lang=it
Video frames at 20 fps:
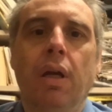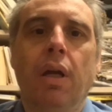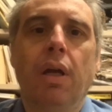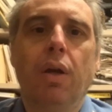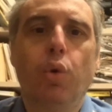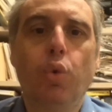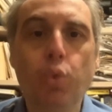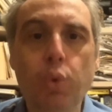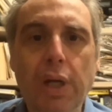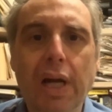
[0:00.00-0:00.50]

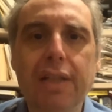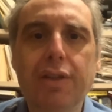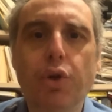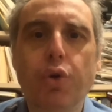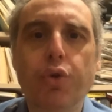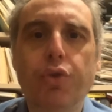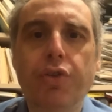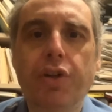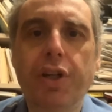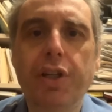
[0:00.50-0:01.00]
Un altro
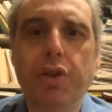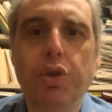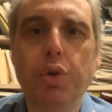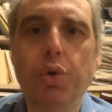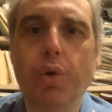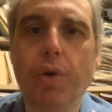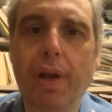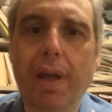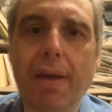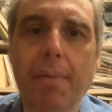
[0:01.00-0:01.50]

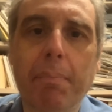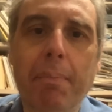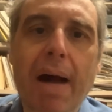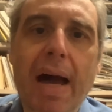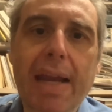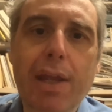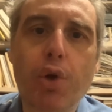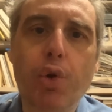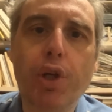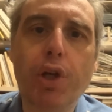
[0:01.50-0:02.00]
scrittore,
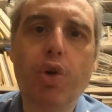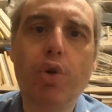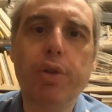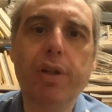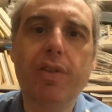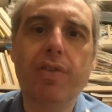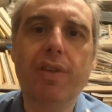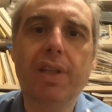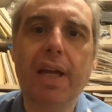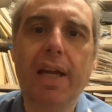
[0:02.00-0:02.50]
Mario Rigoni
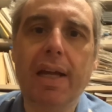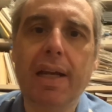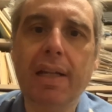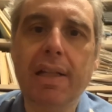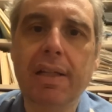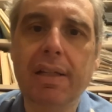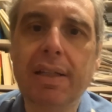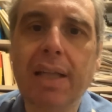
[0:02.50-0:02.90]
Stern, dà